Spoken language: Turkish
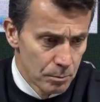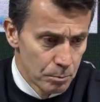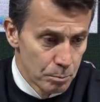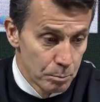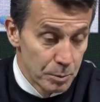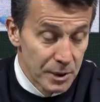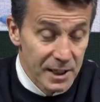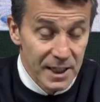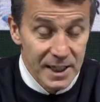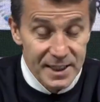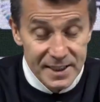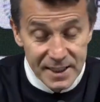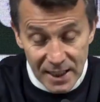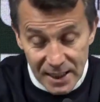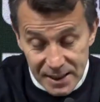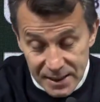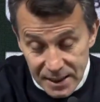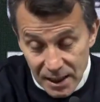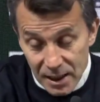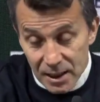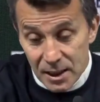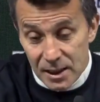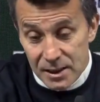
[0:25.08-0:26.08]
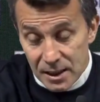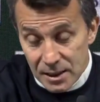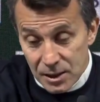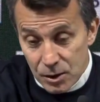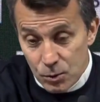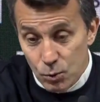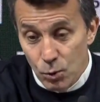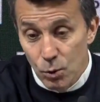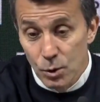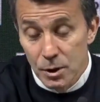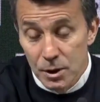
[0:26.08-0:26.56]
bireysel hatalardan da
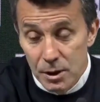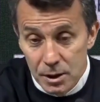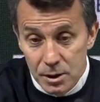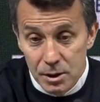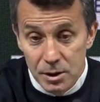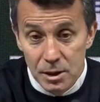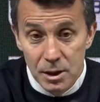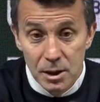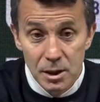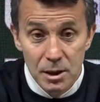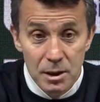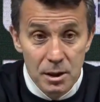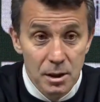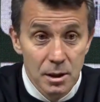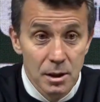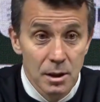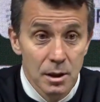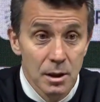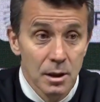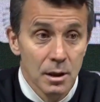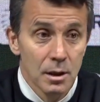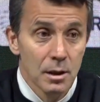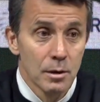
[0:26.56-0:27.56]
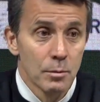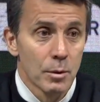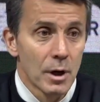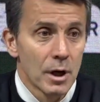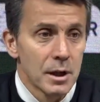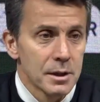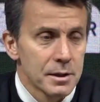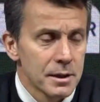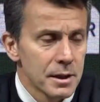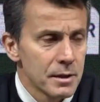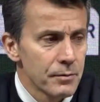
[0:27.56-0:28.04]
gol yiyince
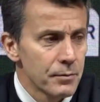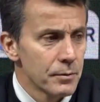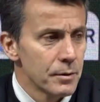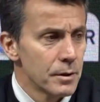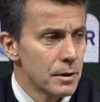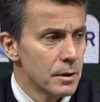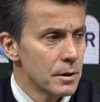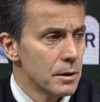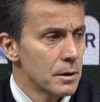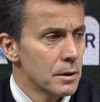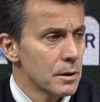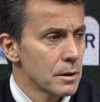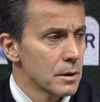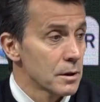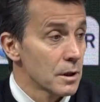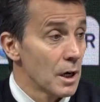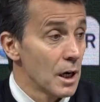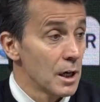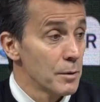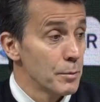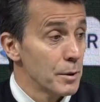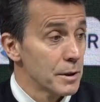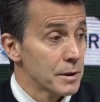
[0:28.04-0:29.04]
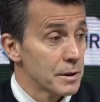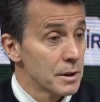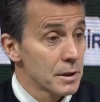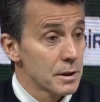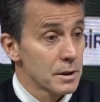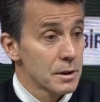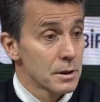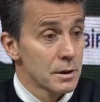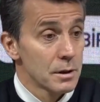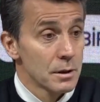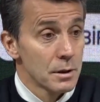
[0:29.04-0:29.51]
maalesef e, kaybettik.
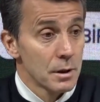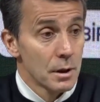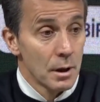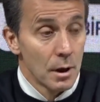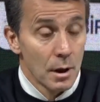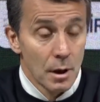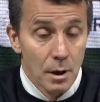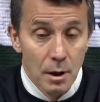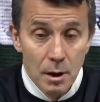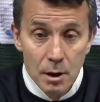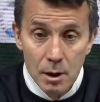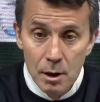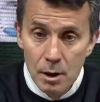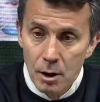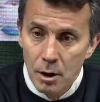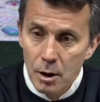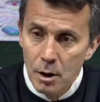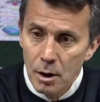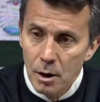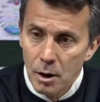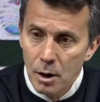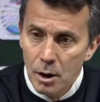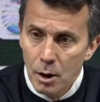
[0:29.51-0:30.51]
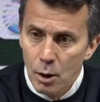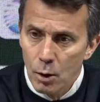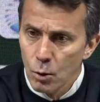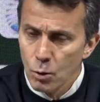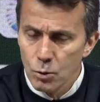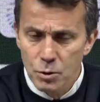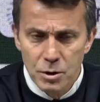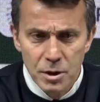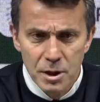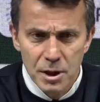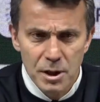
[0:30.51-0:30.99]

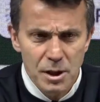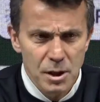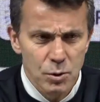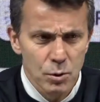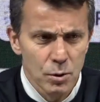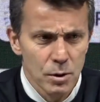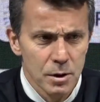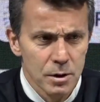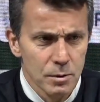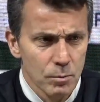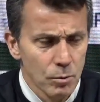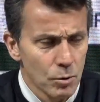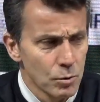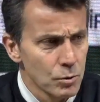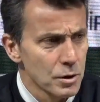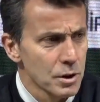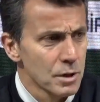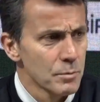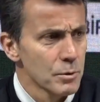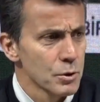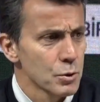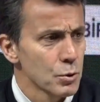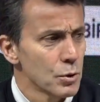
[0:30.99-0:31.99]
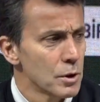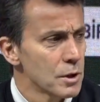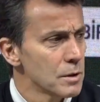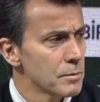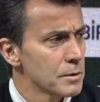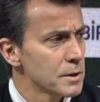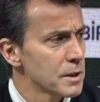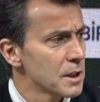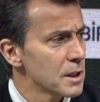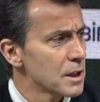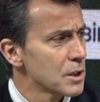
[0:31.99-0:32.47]
Oyunculara da söyledim, oyuncularıma söyledim,
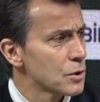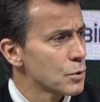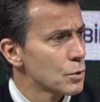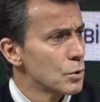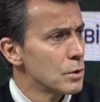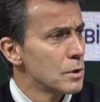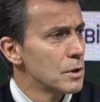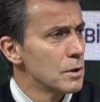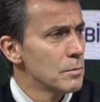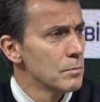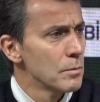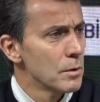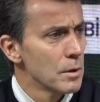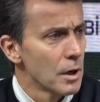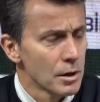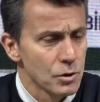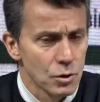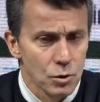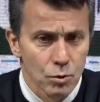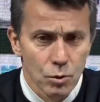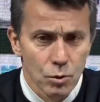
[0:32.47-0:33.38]
size de söyleyeyim. Açık